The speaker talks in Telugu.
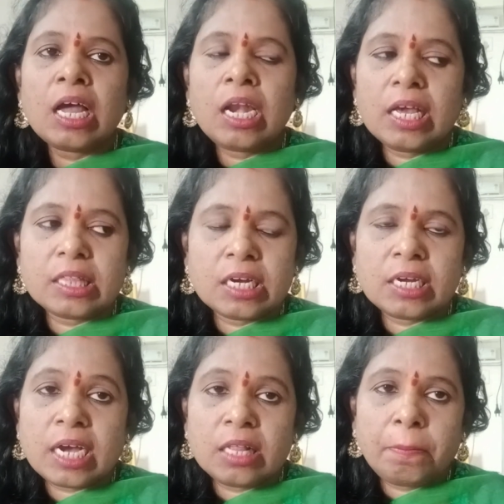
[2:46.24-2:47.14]

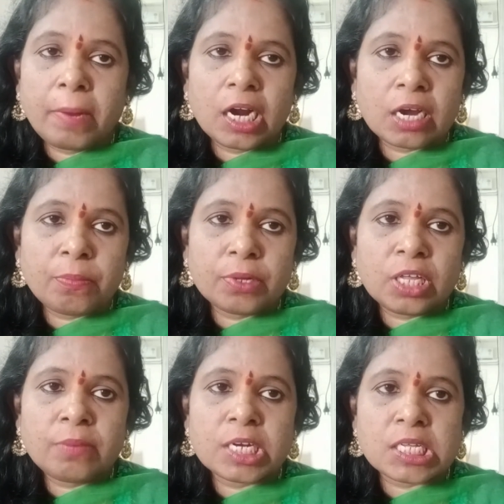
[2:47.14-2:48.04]
లేదంటే అది
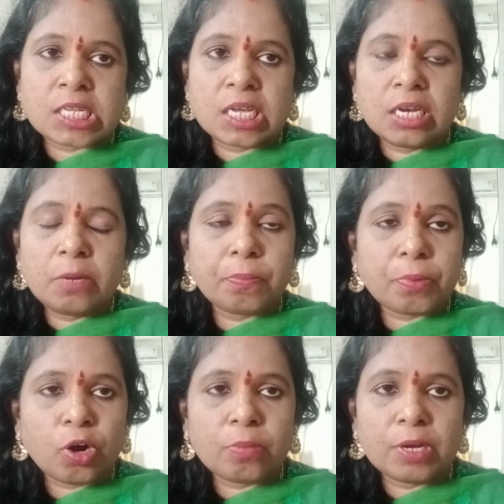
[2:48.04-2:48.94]
పడకపోతే మన స్కిన్
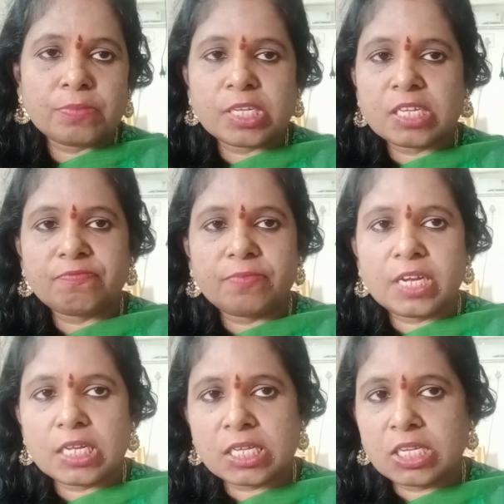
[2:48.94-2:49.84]
ప్రాబ్లమ్స్
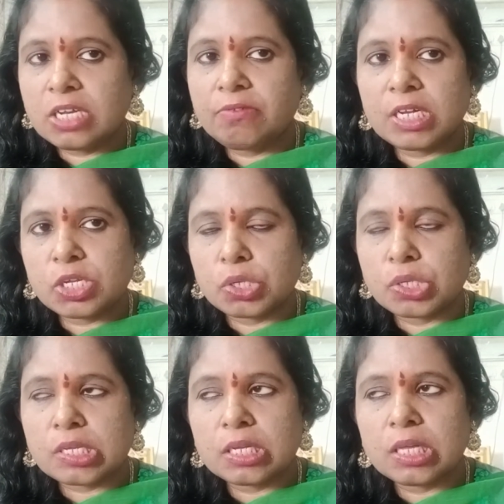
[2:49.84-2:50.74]
ఫేస్ చేయవలసి
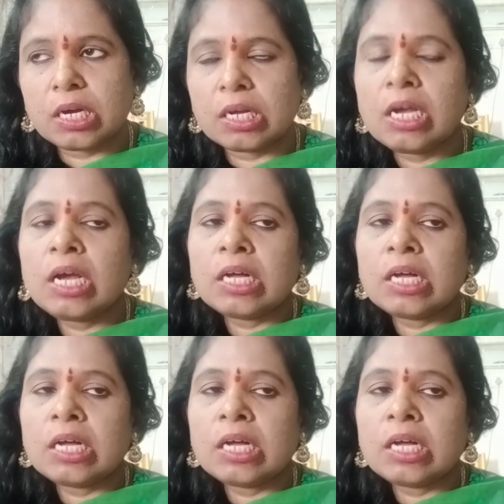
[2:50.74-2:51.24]
వస్తుందని